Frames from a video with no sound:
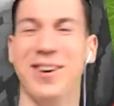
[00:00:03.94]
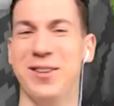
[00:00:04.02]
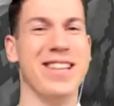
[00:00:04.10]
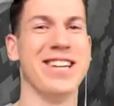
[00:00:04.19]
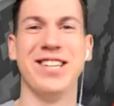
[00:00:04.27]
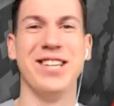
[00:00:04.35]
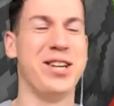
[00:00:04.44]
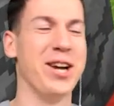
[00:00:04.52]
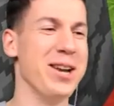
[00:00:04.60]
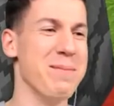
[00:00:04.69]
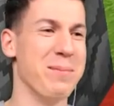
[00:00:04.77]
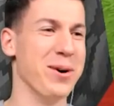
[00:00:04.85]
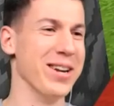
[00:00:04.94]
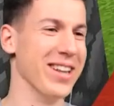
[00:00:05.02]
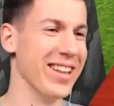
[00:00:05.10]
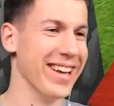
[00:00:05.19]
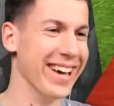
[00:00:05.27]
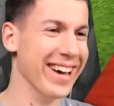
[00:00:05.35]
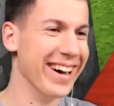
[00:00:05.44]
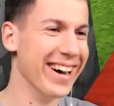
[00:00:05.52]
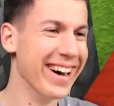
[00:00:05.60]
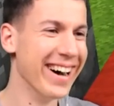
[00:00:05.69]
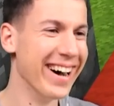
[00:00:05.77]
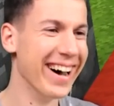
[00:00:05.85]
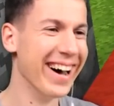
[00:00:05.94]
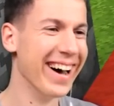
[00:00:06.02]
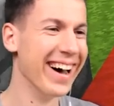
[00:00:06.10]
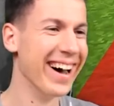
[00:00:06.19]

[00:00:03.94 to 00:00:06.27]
Он даже ничего не понял. Это что